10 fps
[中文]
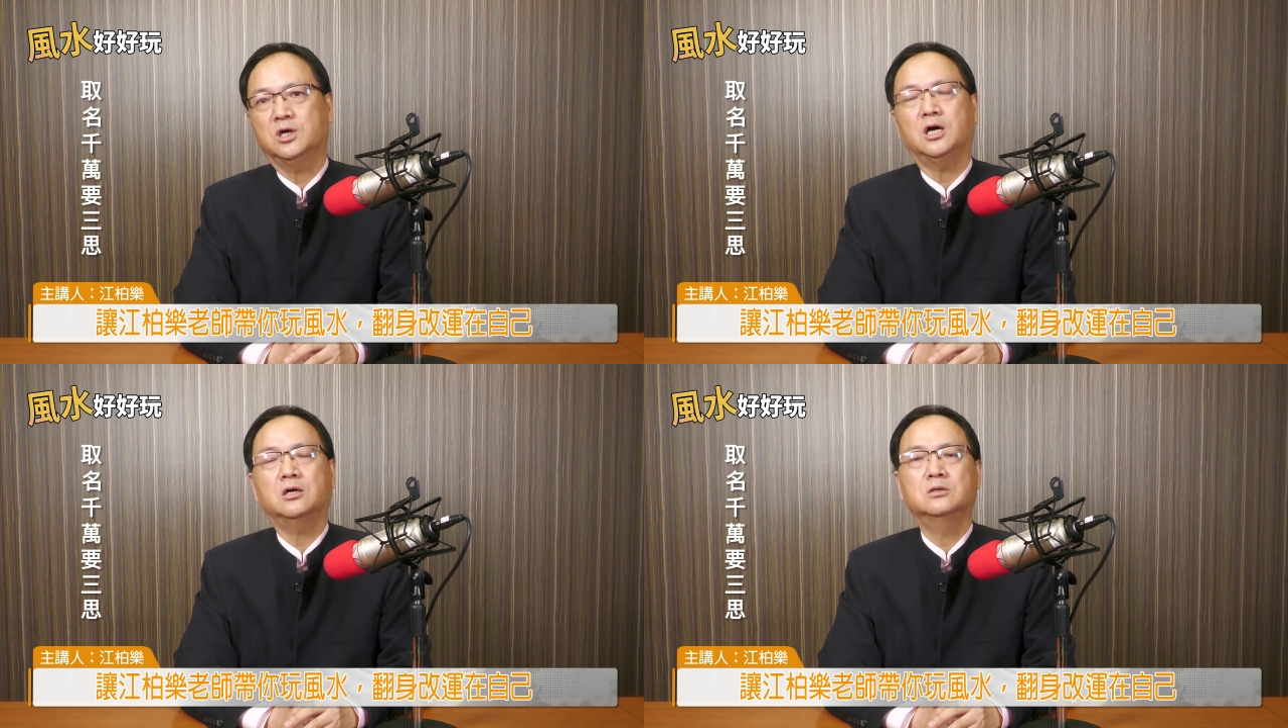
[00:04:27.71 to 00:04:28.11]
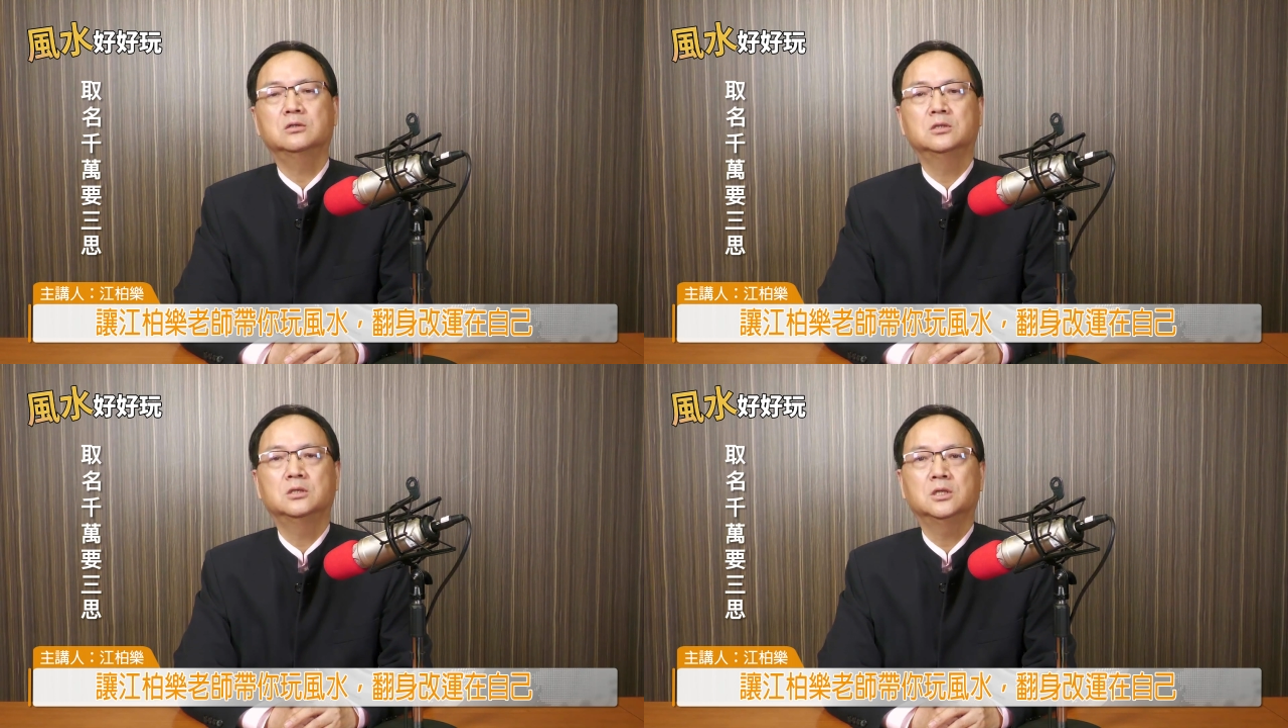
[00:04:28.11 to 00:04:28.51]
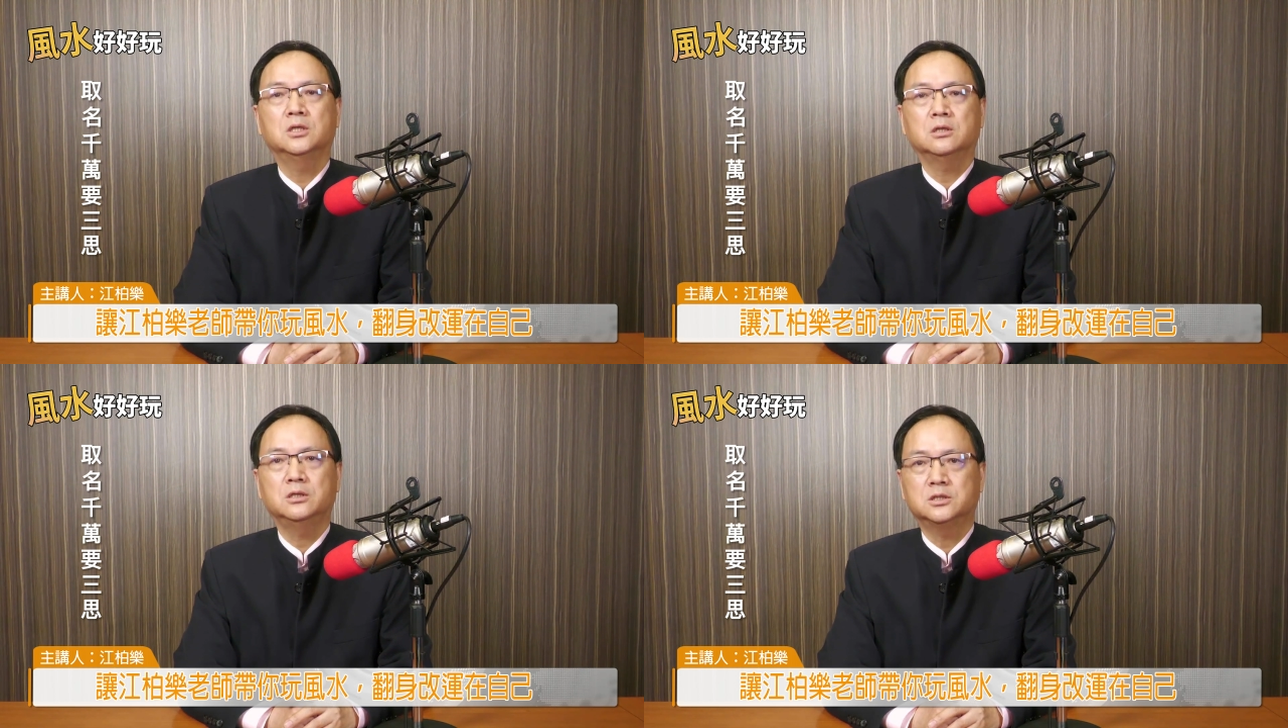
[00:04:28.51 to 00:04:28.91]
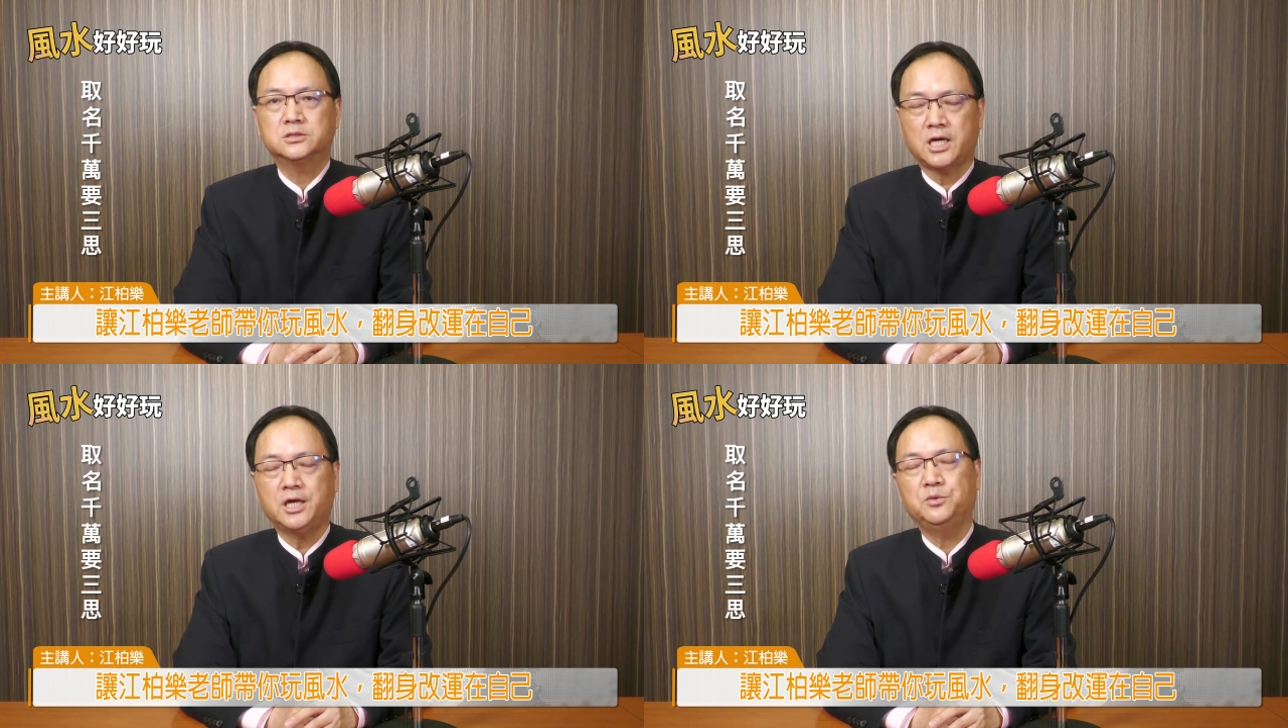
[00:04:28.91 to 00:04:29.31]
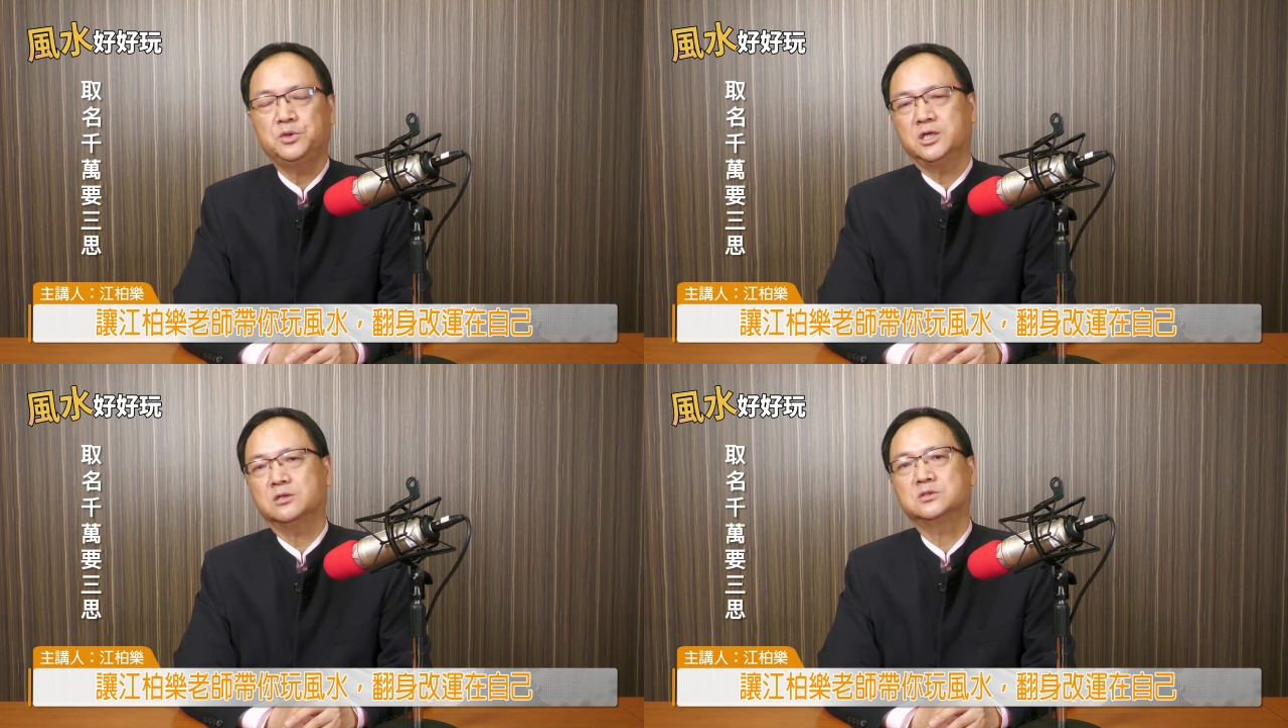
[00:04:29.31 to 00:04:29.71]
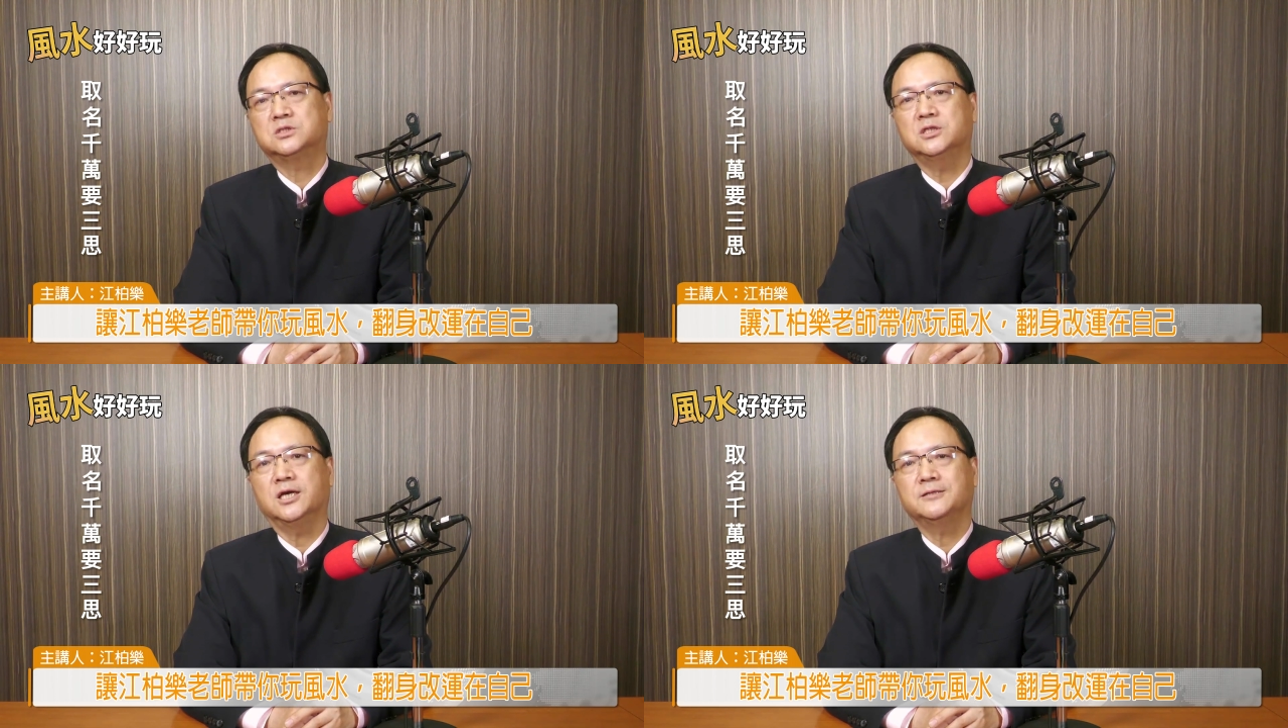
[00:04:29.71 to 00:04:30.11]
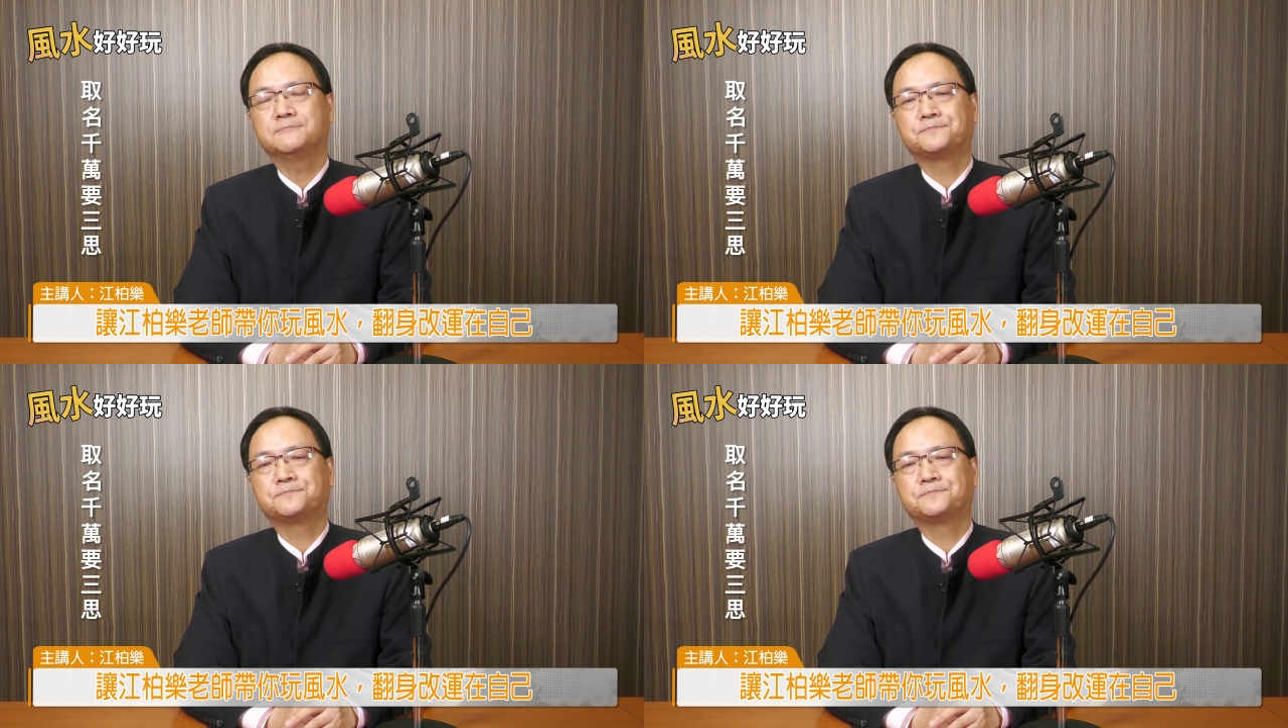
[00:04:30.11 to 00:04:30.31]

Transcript: 好，你的财运一样会进来。